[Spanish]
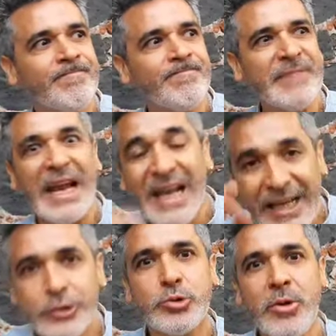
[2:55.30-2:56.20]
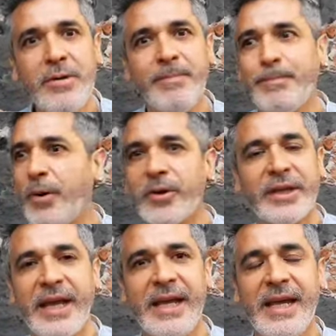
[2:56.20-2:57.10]
listo
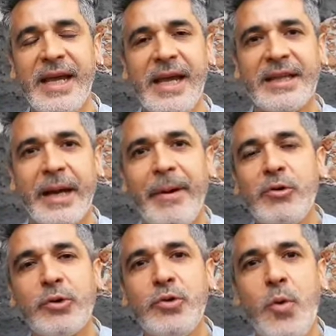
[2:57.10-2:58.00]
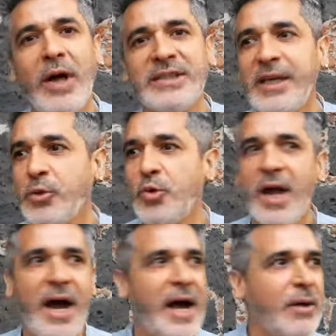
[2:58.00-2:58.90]
porque el trabajo que uno hace
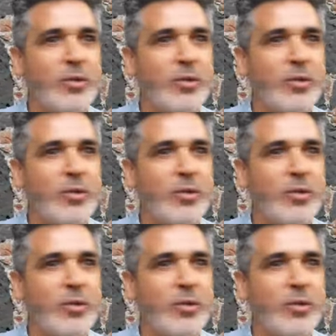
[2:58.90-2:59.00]
dura